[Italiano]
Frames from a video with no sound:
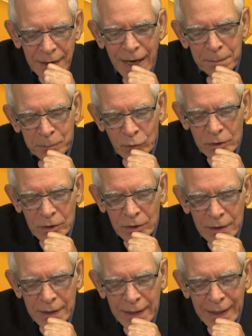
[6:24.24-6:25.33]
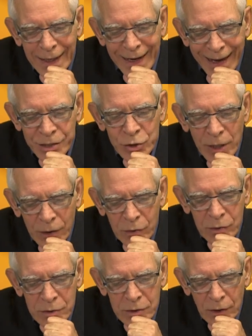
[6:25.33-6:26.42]
appunto l'angelo
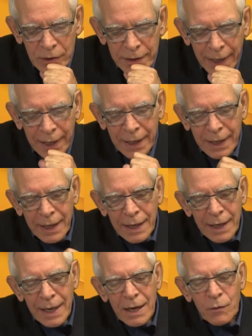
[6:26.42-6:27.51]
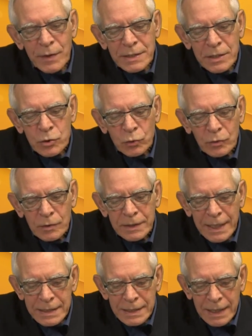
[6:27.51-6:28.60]
custode. E qui Gesù
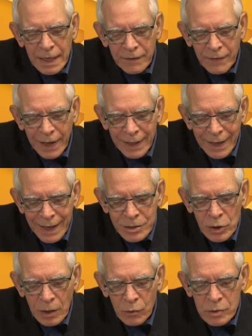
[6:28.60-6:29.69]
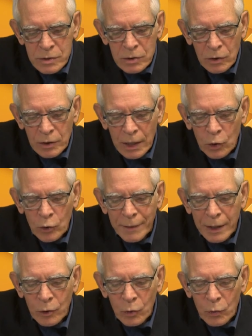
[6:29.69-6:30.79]
descrive l'angelo custode
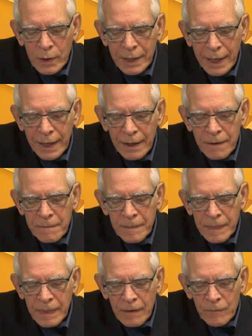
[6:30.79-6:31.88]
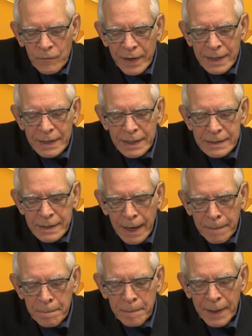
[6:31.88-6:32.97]
come colui che vede
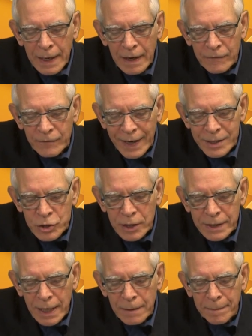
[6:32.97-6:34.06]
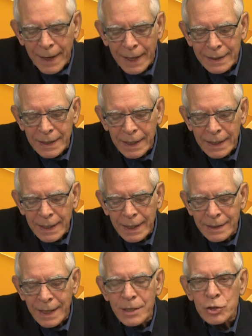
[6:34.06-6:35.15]
sempre la faccia del Padre che è
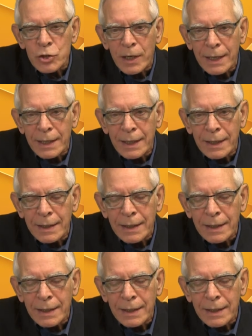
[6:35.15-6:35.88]
nei cieli.